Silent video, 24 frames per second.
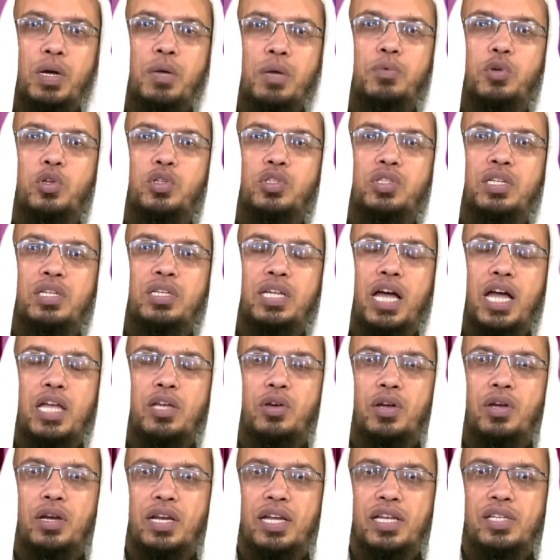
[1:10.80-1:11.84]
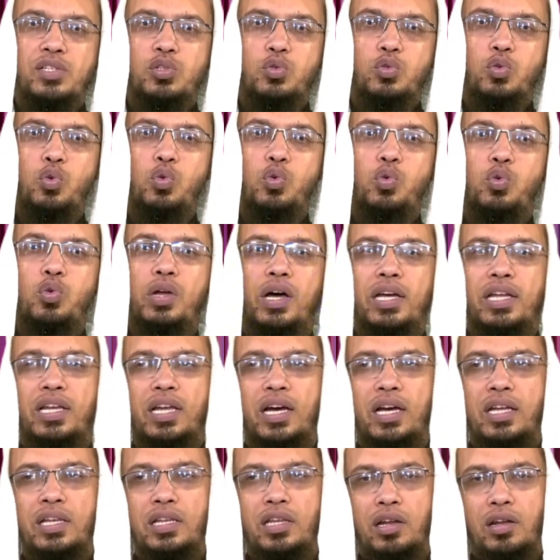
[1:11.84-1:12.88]
সবাই বলেছেন ইয়া ইহান্নাস কুল উলা
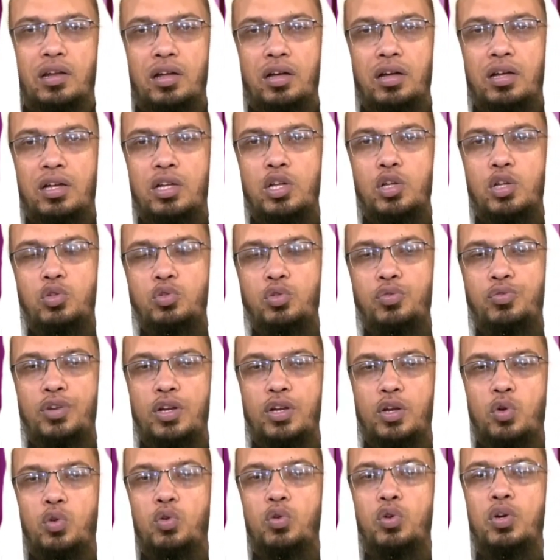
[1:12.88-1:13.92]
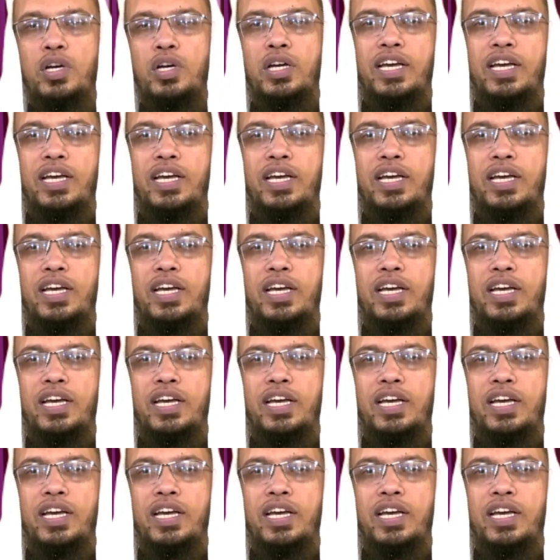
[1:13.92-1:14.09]
ইলাহিল্লাহ তুফলেহ